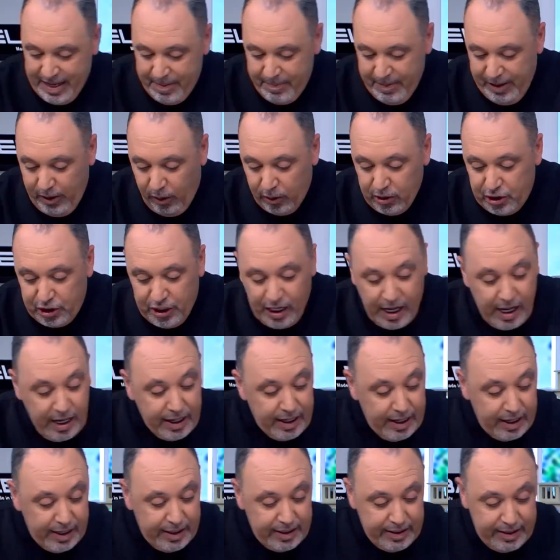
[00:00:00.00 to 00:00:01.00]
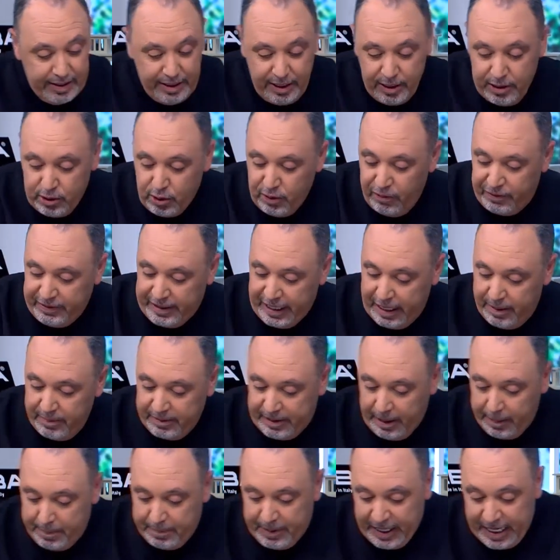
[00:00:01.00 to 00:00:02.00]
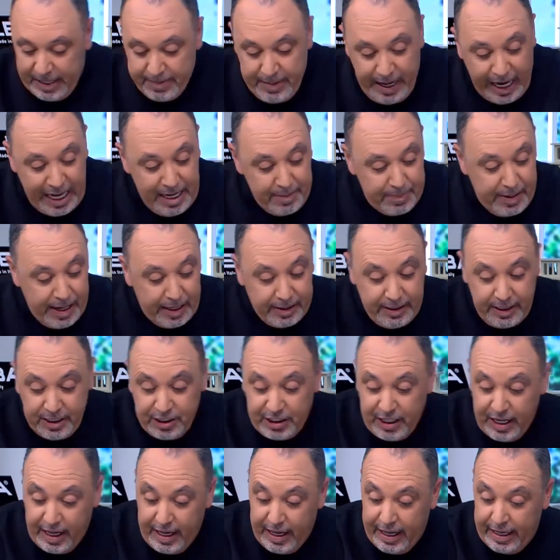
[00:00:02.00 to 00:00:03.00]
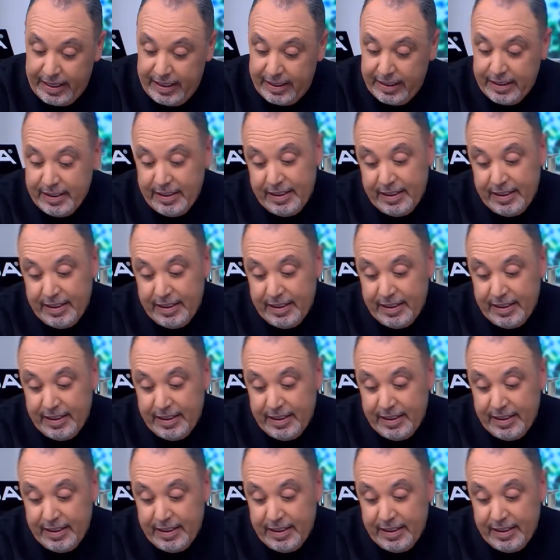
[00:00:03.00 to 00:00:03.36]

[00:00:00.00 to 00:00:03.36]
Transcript: من عشاق الكفتة المتبلة مع الباذنجان